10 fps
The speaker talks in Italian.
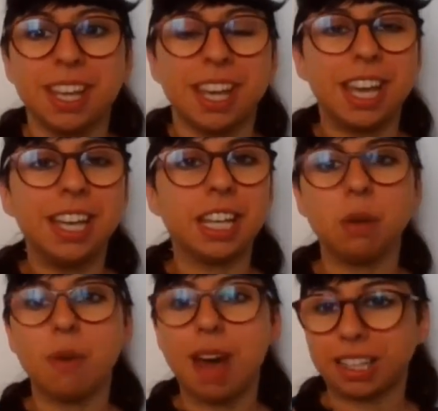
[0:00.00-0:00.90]
e che
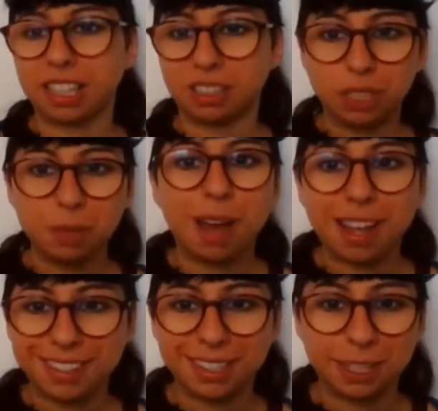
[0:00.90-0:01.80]
riguardano
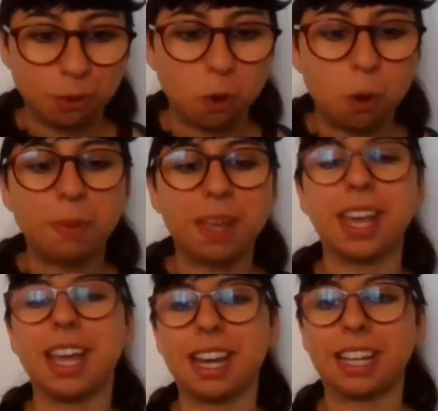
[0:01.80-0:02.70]
tematiche
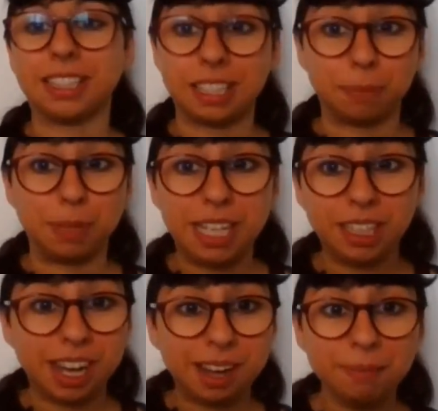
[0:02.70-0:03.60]
come la
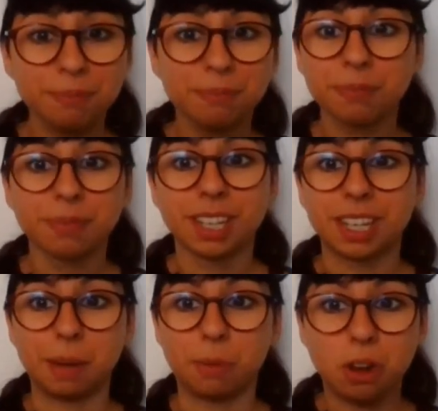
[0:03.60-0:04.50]
disabilità,
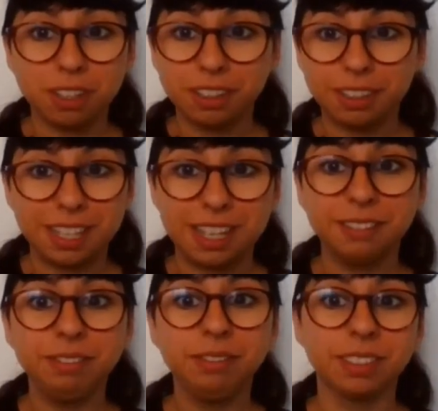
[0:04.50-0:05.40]
la
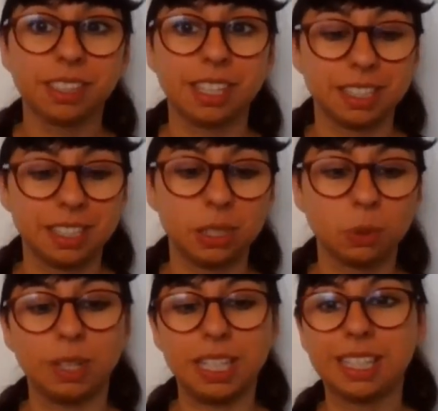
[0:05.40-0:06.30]
morte, la
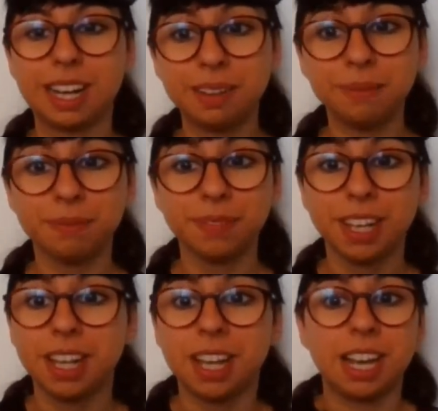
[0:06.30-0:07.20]
sessualità,
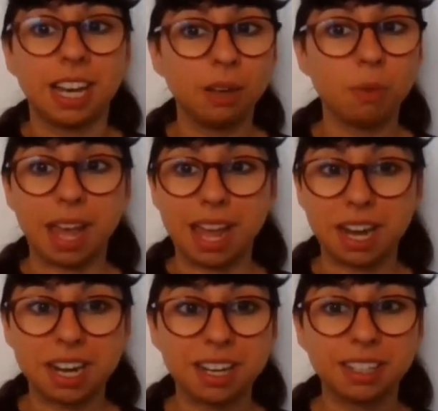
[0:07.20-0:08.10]
la
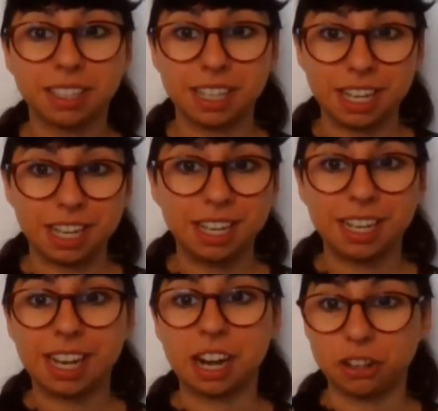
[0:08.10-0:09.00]
guerra e
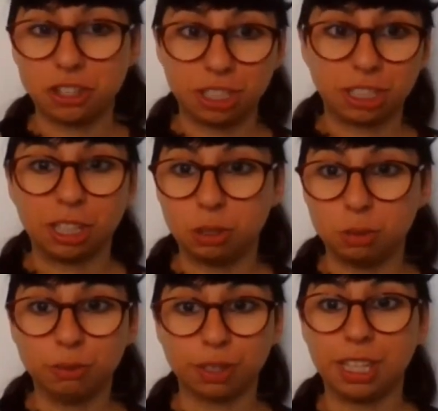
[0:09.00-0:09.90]
la nascita di
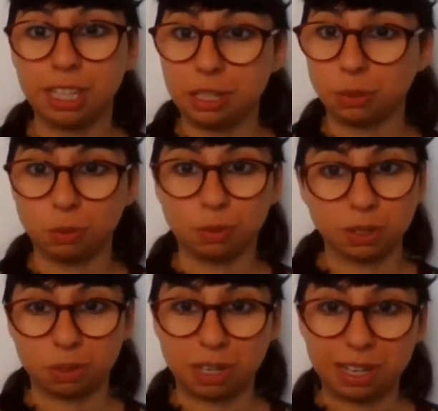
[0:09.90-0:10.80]
un fratellino, di una
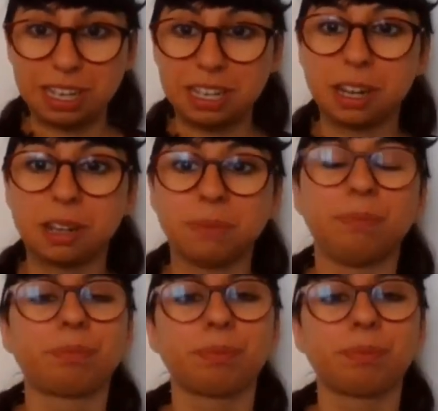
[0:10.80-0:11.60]
sorellina.